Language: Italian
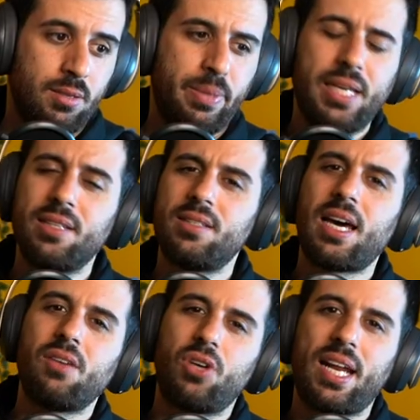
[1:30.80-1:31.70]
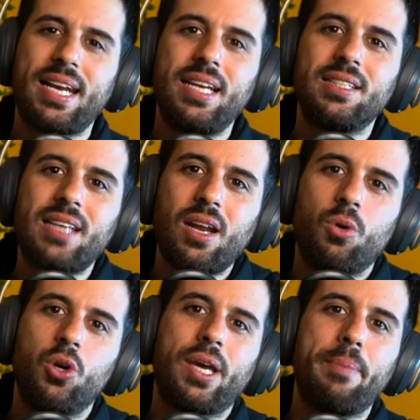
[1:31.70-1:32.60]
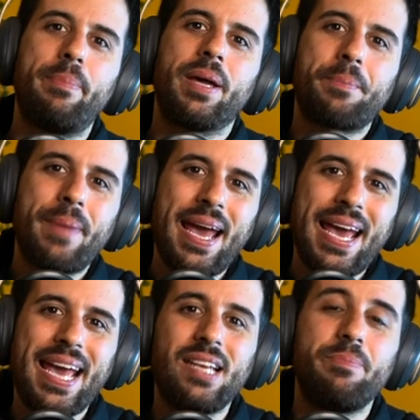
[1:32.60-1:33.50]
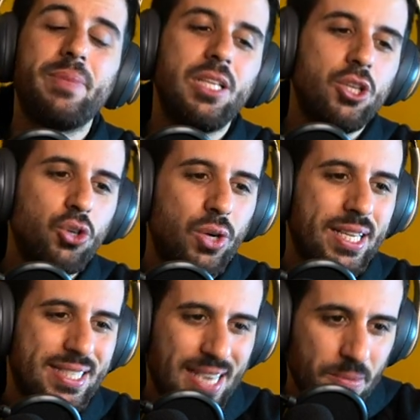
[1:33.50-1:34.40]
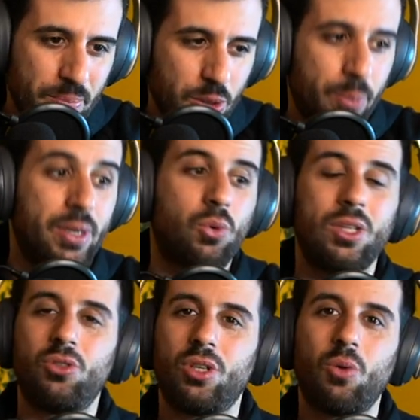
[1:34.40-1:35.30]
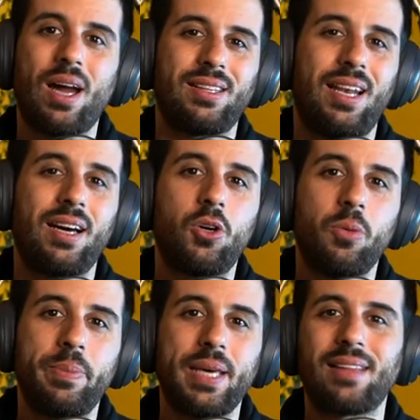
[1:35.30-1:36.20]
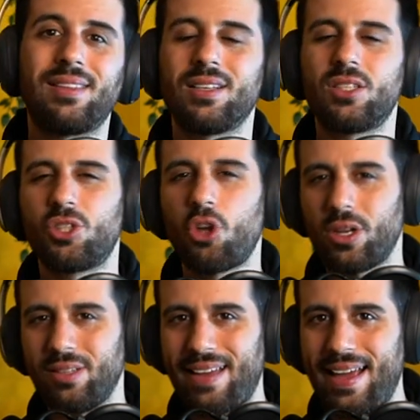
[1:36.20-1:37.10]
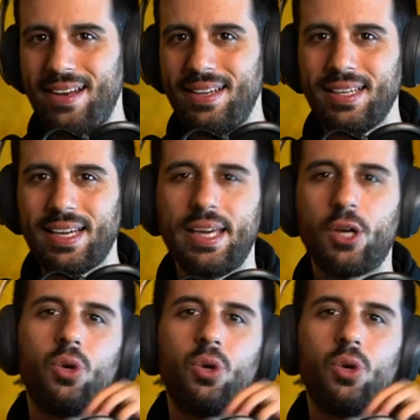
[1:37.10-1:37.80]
Per iniziare vorrei analizzare quello che per me è il migliore esempio per quanto riguarda l'accoppiata storytelling e